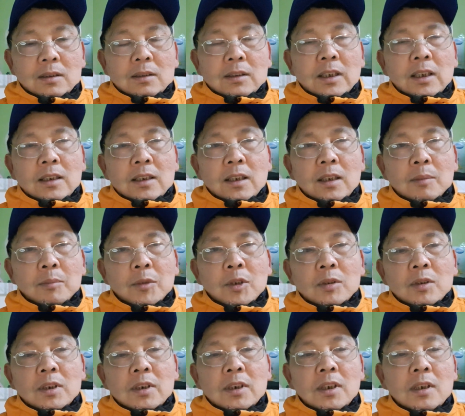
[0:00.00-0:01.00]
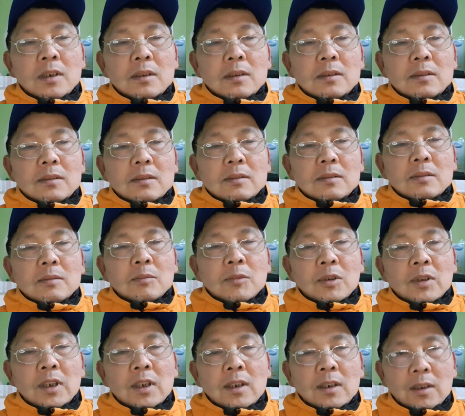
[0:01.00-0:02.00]
vậy thì một người Đức
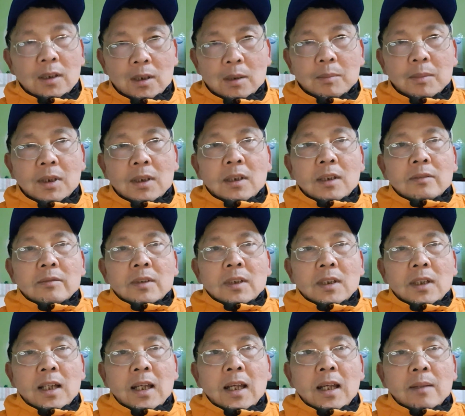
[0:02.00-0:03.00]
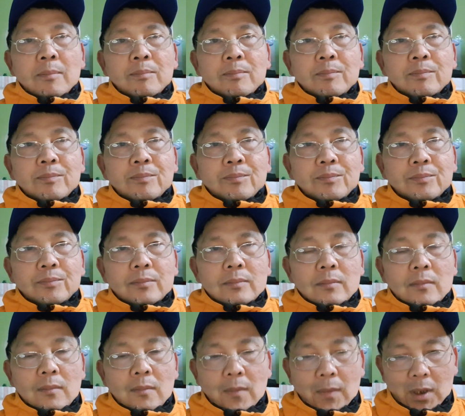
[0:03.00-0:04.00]
một gia đình Đức mà đến Việt Nam
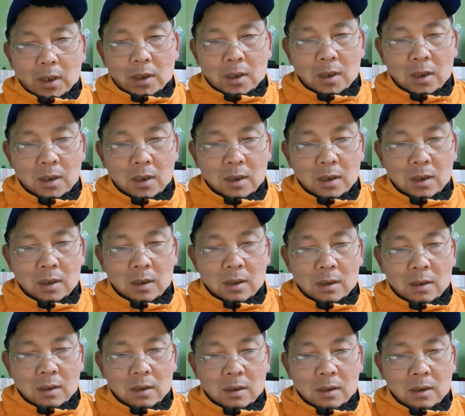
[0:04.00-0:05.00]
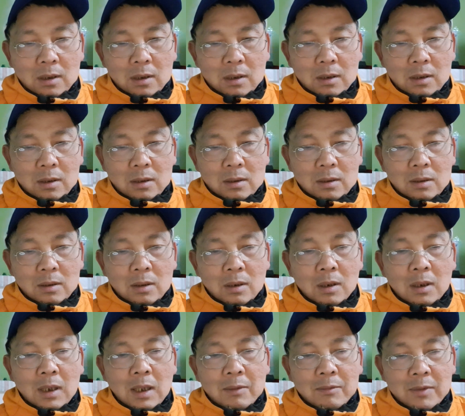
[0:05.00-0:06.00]
thì uh,
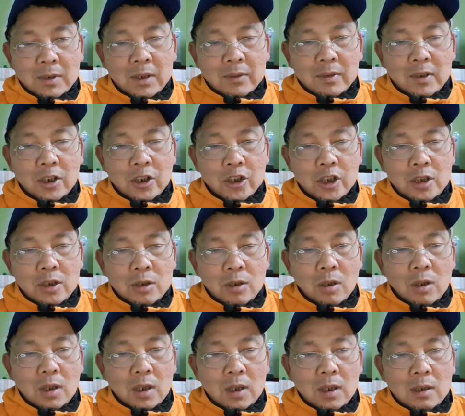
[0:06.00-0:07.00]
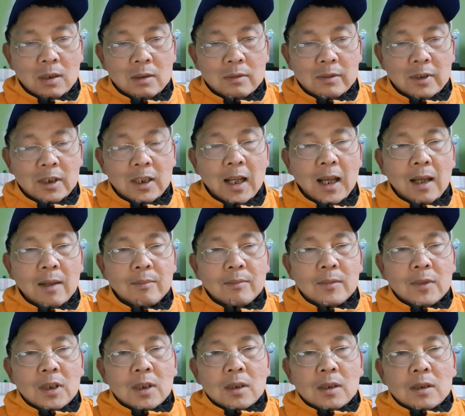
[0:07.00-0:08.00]
họ làm việc và họ sinh con ở Việt Nam
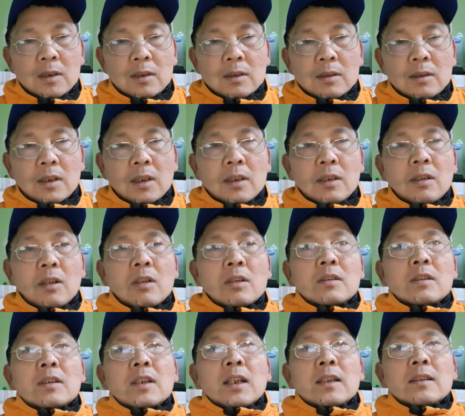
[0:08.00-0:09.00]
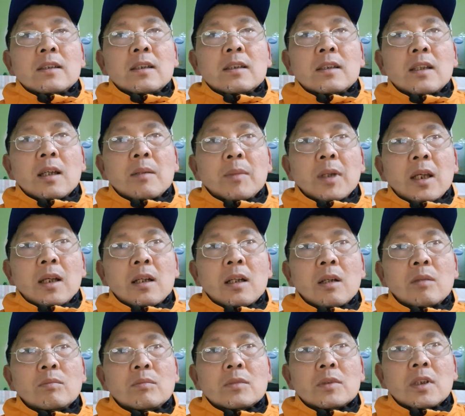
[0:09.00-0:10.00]
thì họ được lãnh tiền cha mẹ
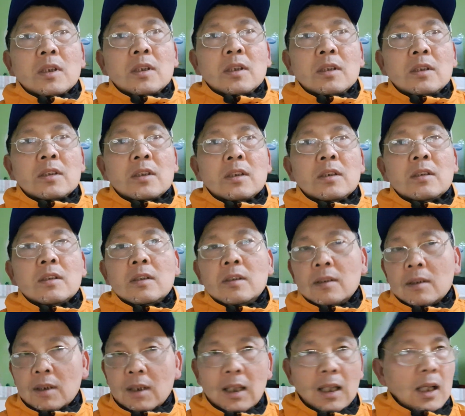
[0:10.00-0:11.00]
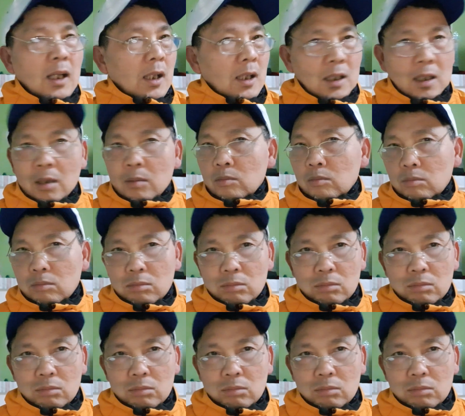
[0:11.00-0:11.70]
không thì xin thưa là không